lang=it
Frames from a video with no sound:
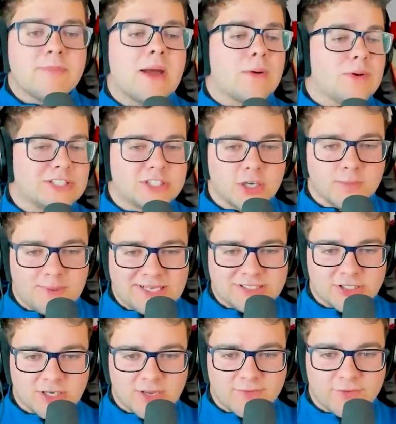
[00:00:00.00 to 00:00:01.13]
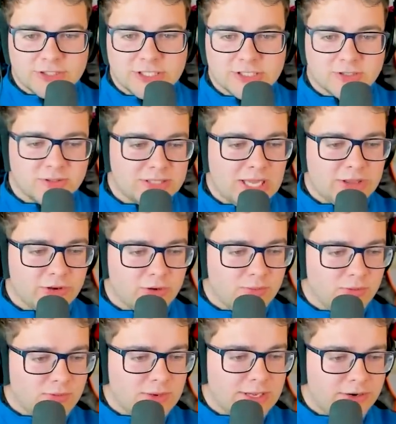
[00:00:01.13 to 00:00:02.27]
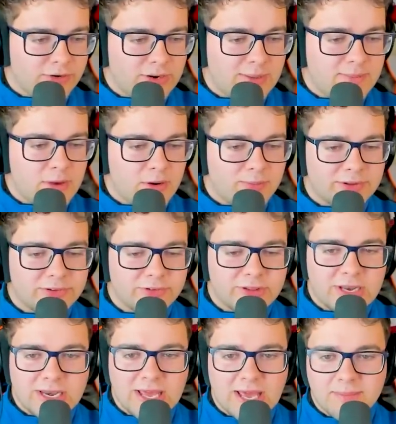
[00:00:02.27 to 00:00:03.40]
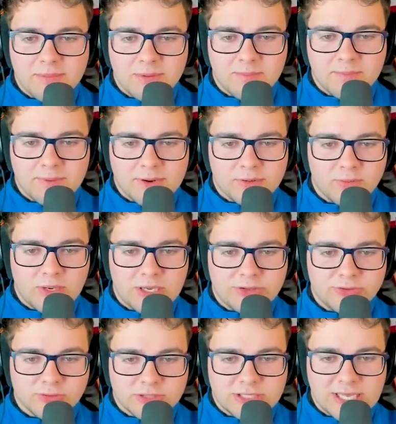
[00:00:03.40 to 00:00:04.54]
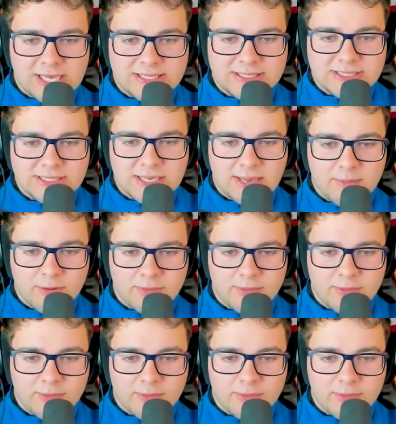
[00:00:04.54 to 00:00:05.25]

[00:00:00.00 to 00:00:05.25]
Ma questo penso che fosse scontato. Comunque non abbiamo preso delle armi per nulla giuste, anzi abbiamo